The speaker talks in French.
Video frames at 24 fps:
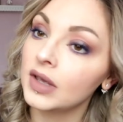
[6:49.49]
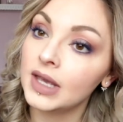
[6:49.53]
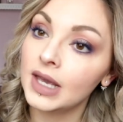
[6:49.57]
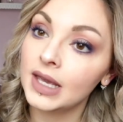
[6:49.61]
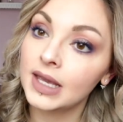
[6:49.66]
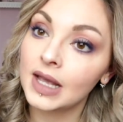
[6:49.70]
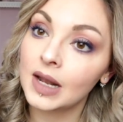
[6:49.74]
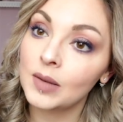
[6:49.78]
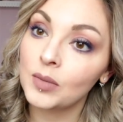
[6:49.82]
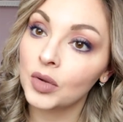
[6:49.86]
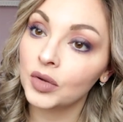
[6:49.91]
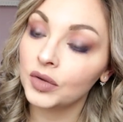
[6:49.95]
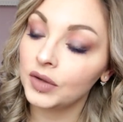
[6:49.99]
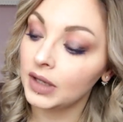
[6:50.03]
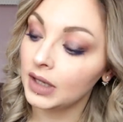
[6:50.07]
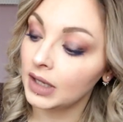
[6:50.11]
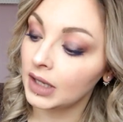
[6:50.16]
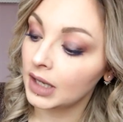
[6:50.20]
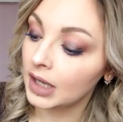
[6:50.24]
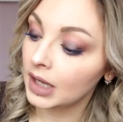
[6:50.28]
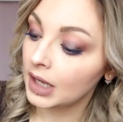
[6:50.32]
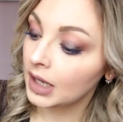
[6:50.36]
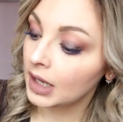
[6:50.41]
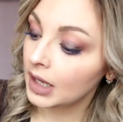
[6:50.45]
Il y a également
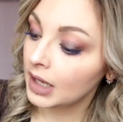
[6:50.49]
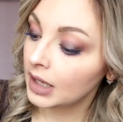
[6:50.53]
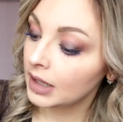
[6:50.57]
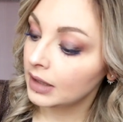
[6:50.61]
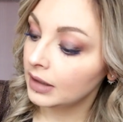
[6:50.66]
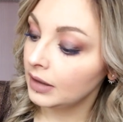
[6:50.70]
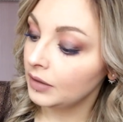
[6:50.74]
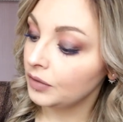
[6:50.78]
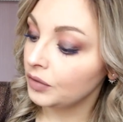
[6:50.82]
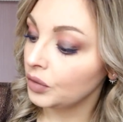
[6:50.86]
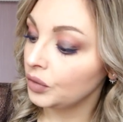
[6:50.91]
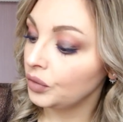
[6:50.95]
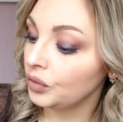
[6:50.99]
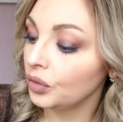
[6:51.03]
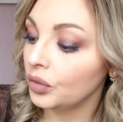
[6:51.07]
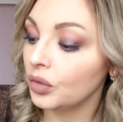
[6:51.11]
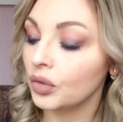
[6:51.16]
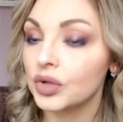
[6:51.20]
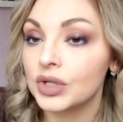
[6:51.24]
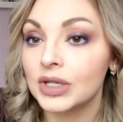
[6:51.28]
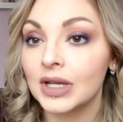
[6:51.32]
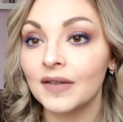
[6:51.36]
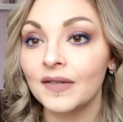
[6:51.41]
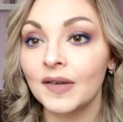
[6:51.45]
des, photos
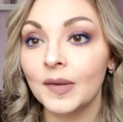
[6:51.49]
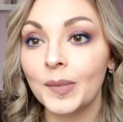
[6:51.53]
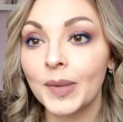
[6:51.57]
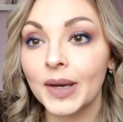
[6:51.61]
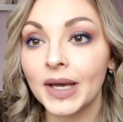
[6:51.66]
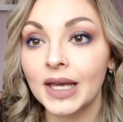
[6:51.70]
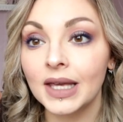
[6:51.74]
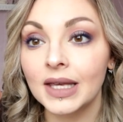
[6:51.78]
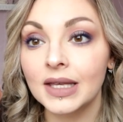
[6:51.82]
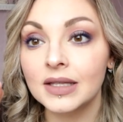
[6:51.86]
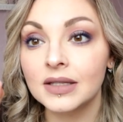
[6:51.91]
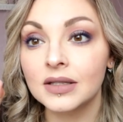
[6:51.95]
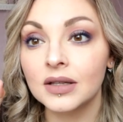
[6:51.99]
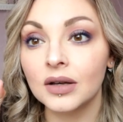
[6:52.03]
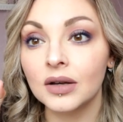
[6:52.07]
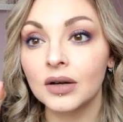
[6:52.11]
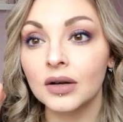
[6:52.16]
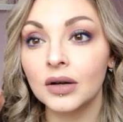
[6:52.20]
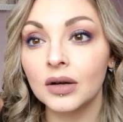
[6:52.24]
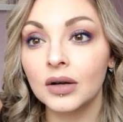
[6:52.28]
que j'avais prises